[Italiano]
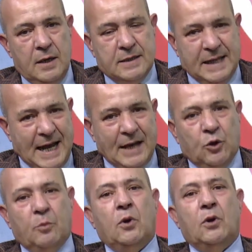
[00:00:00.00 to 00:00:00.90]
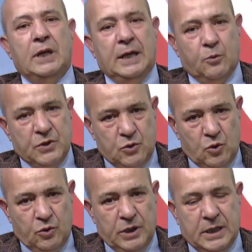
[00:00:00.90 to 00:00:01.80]
saranno poi le
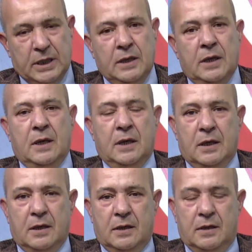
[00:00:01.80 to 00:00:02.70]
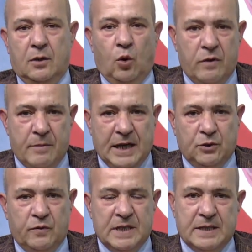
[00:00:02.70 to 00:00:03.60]
questioni che, eh, eh ove mai
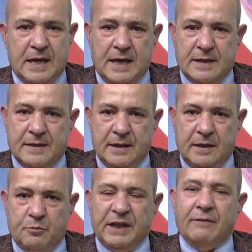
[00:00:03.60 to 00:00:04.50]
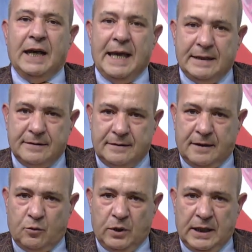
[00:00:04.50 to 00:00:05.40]
dovesse essere
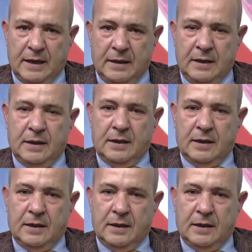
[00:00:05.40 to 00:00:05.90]
prevalente quella,